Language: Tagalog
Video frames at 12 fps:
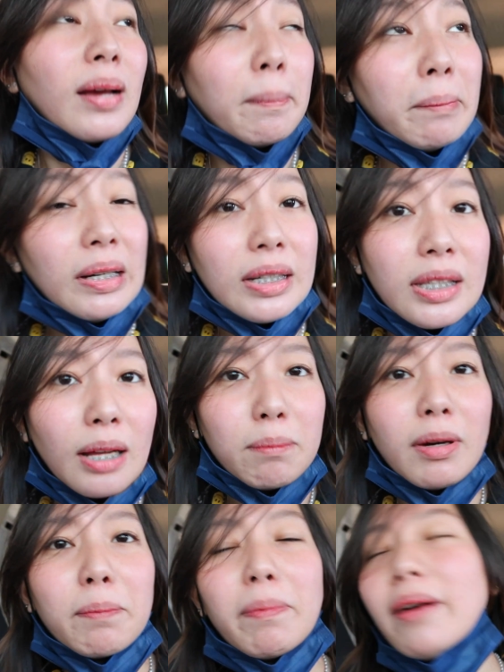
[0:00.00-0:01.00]
Ang bilis
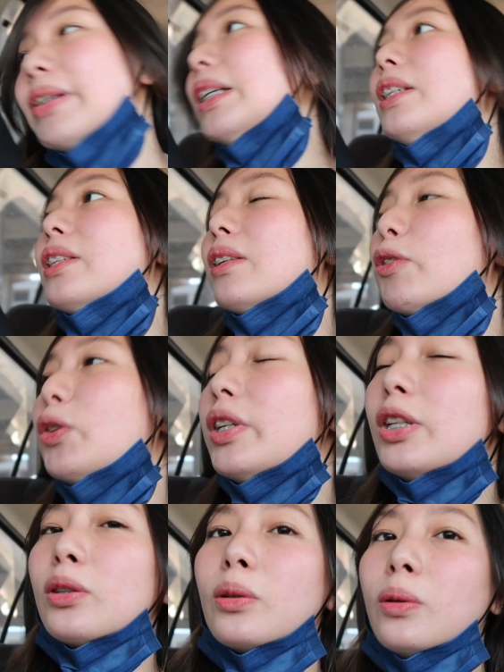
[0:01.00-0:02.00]
lang magparehistro
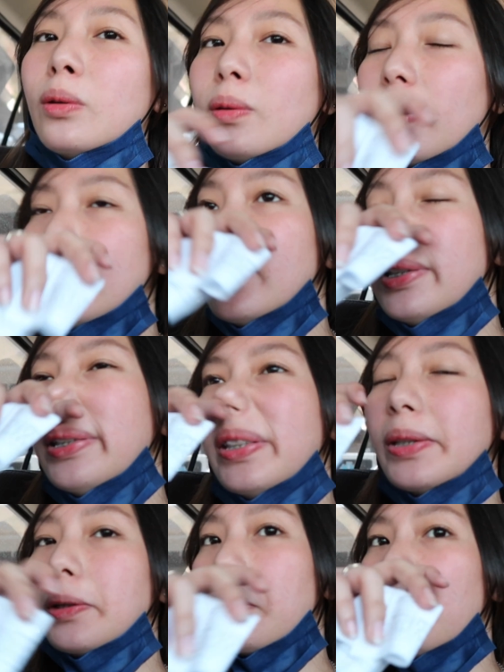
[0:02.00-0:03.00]
dito. As
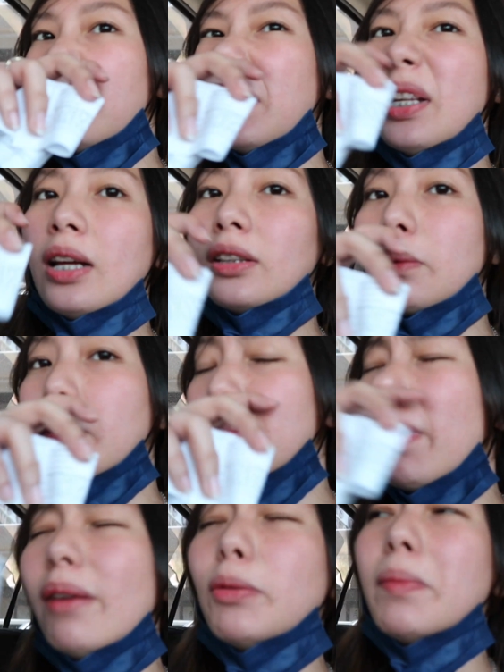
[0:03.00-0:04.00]
in, konti lang
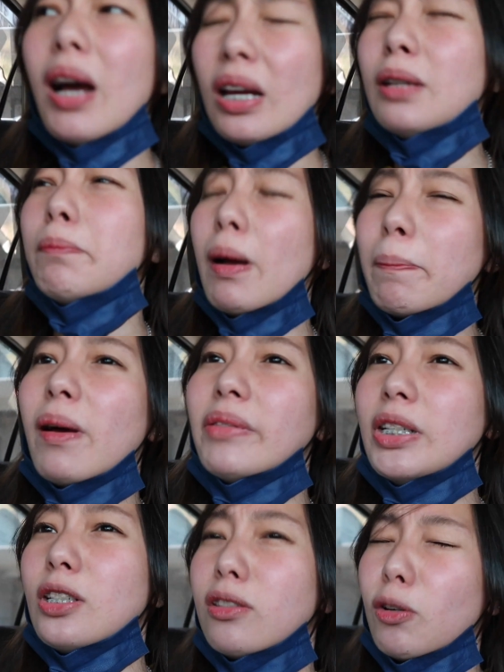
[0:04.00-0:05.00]
naman. Mayroong mga
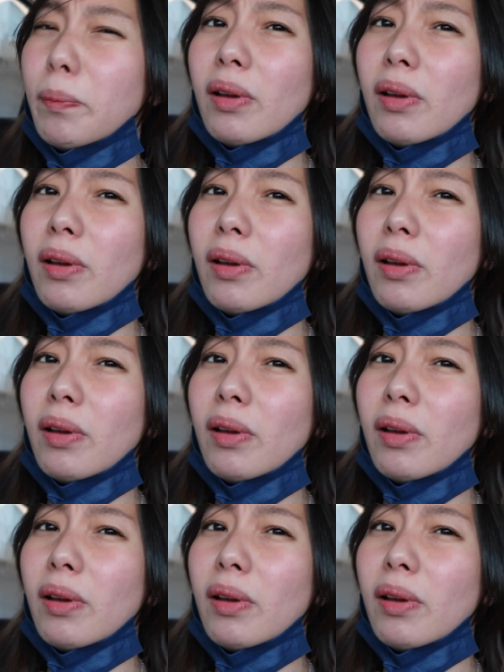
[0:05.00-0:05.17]
nagpaparehistro.